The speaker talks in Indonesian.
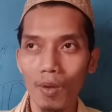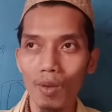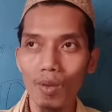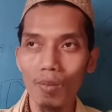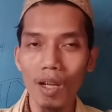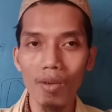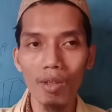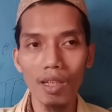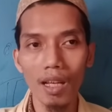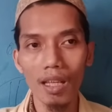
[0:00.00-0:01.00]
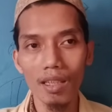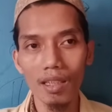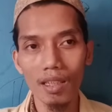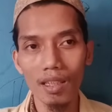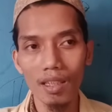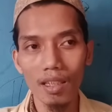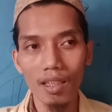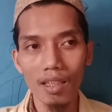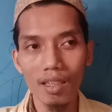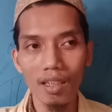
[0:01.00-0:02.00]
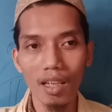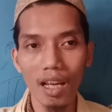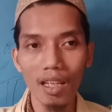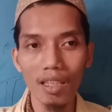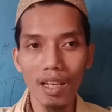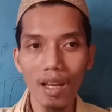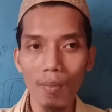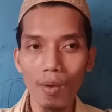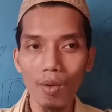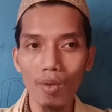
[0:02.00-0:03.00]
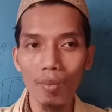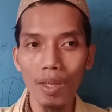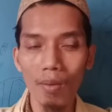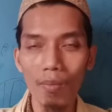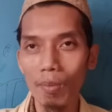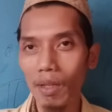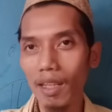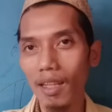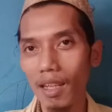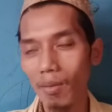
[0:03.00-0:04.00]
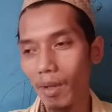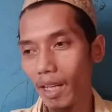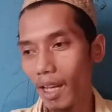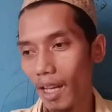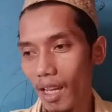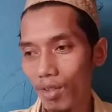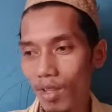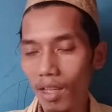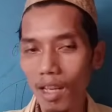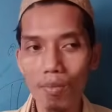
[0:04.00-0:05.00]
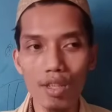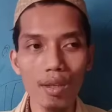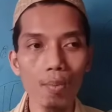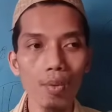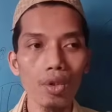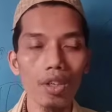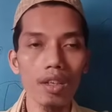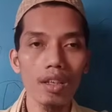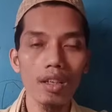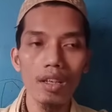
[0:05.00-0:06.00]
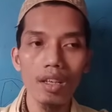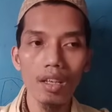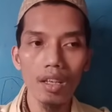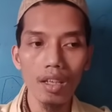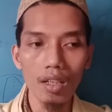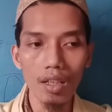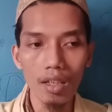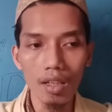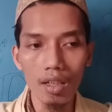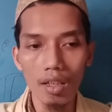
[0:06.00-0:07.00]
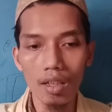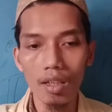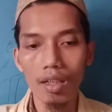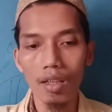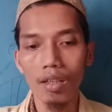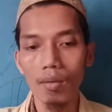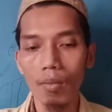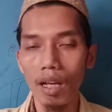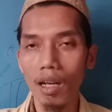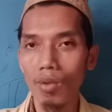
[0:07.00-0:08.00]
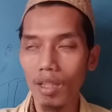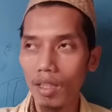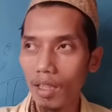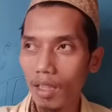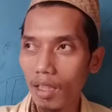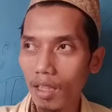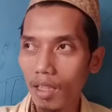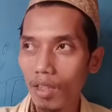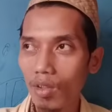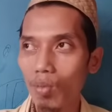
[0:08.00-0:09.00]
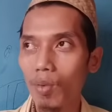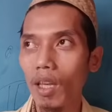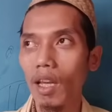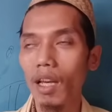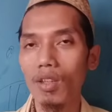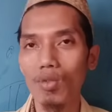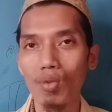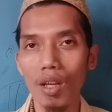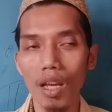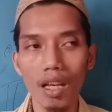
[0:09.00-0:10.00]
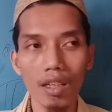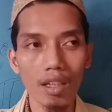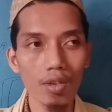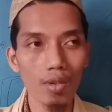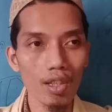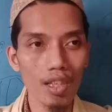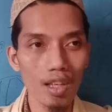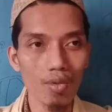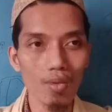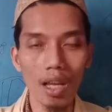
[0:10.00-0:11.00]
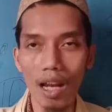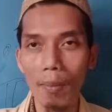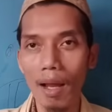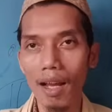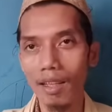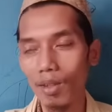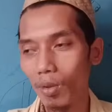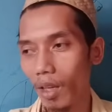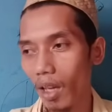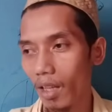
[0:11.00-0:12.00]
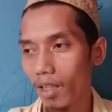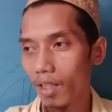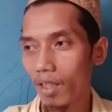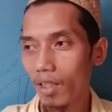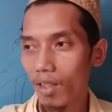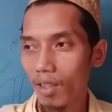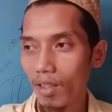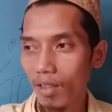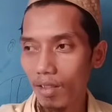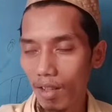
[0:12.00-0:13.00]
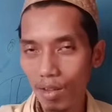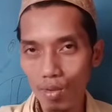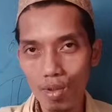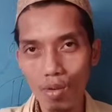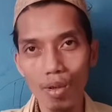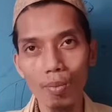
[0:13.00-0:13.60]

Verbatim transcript: untuk mengawinkan dengan haplogroup yang berbeda dengan mereka ya. Sehingga meskipun uh, Balawi ini hidupnya sudah di Indonesia sudah lama gitu ya 100 tahun